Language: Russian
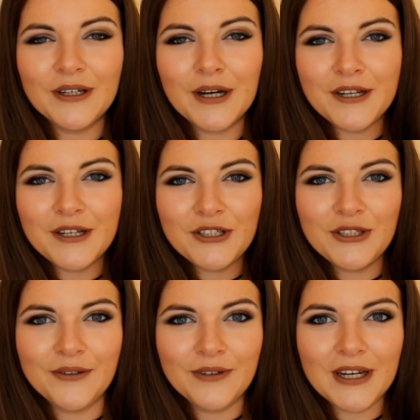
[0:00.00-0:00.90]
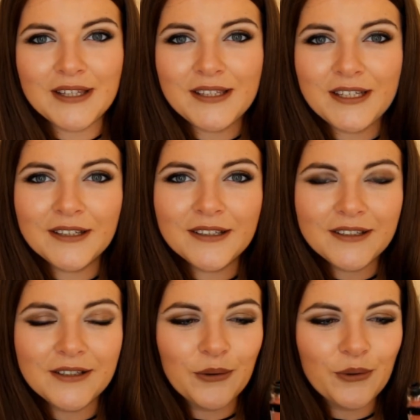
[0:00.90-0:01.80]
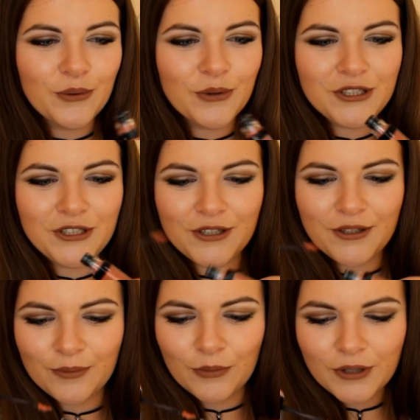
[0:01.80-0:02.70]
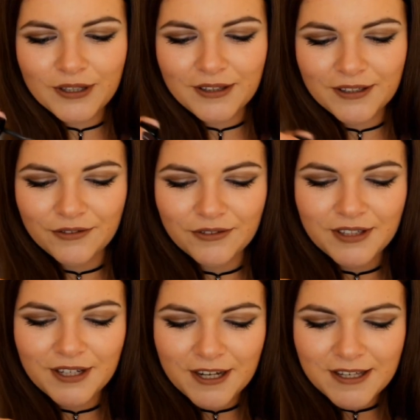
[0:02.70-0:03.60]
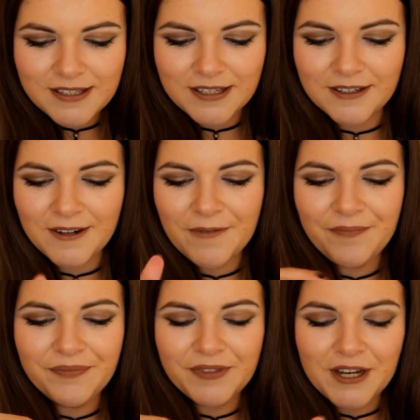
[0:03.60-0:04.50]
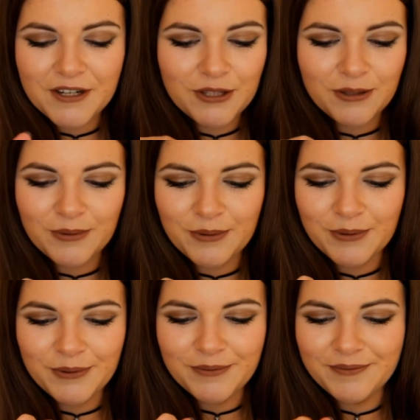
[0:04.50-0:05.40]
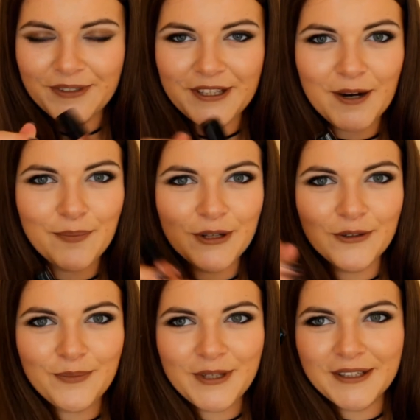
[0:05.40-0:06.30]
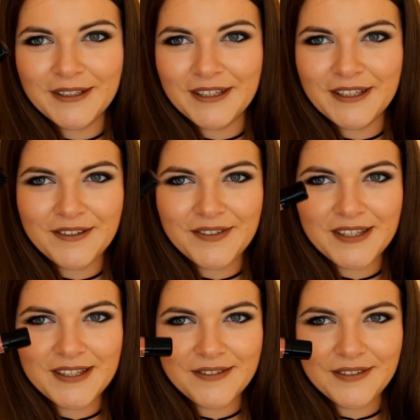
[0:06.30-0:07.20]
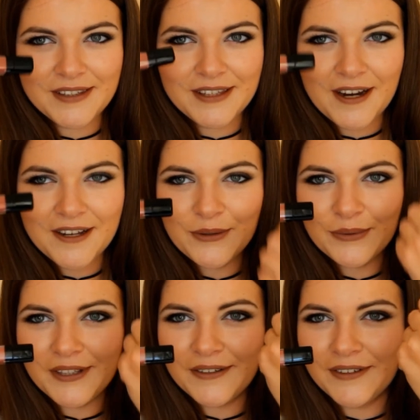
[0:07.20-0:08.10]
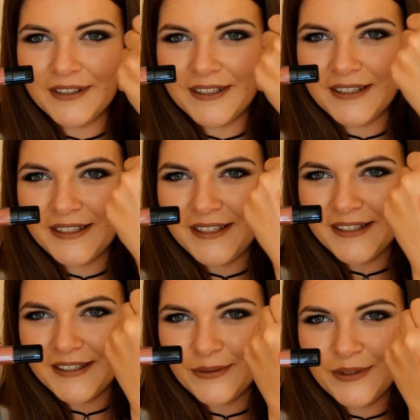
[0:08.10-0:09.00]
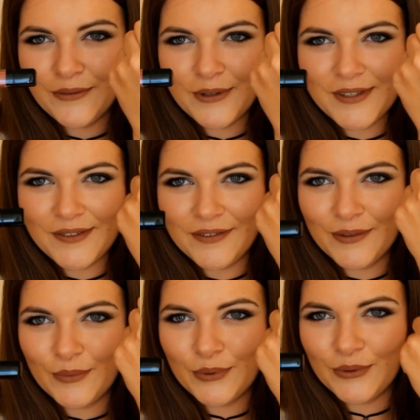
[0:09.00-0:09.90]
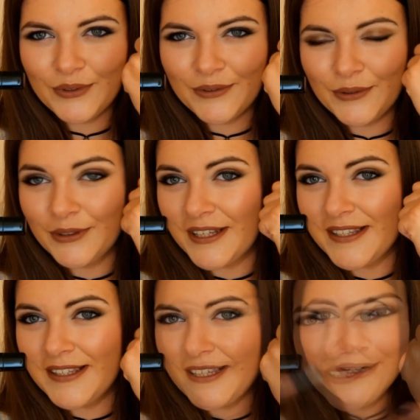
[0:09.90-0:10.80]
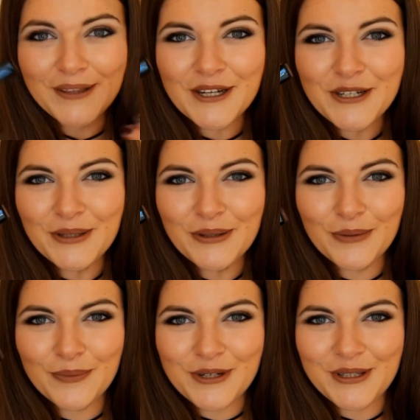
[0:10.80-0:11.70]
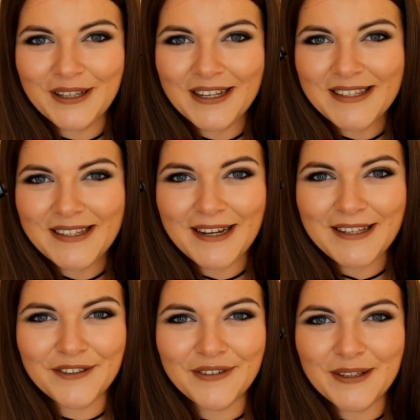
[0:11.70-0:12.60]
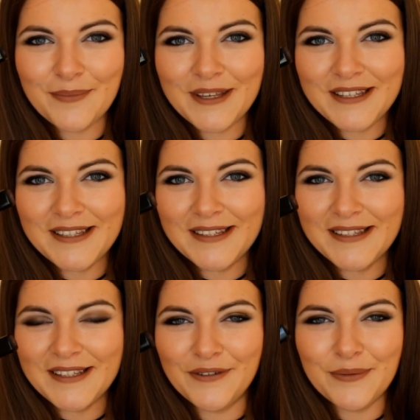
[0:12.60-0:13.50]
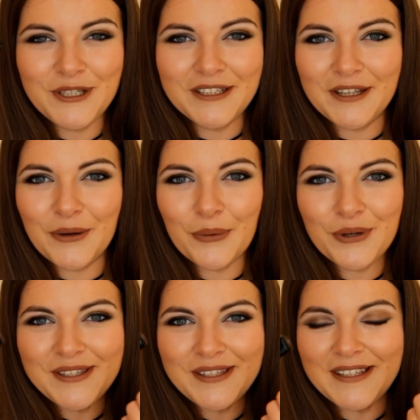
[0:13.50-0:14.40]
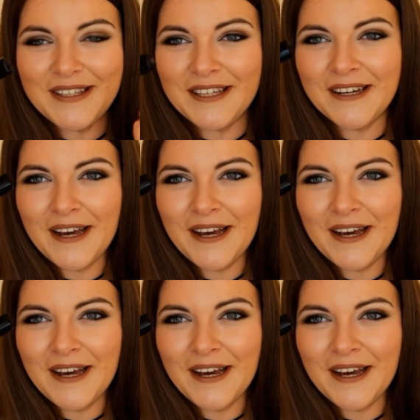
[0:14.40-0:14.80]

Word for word: коричневые оттенки очень модны, в тренде. Так что я полюбила такие все цвета нюдовые и с удовольствием буду его носить. Так что думаю, что она станет в этом месяце, вообще этой осени,